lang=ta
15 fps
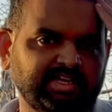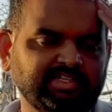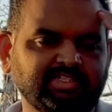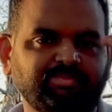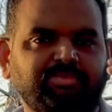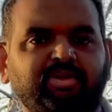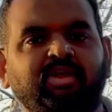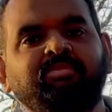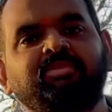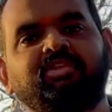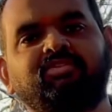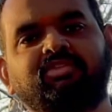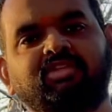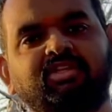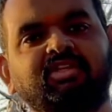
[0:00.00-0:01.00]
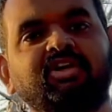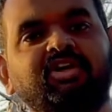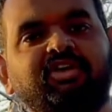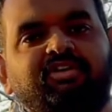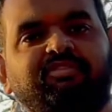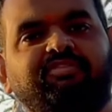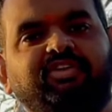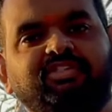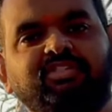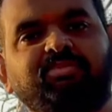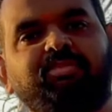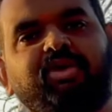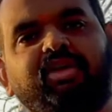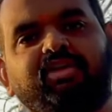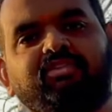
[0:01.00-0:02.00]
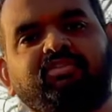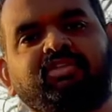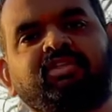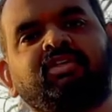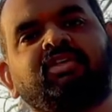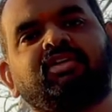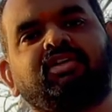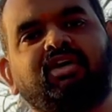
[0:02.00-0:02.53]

நடித்த படம் இது வந்து ஃபஸ்ட்டு பார்ட் வந்து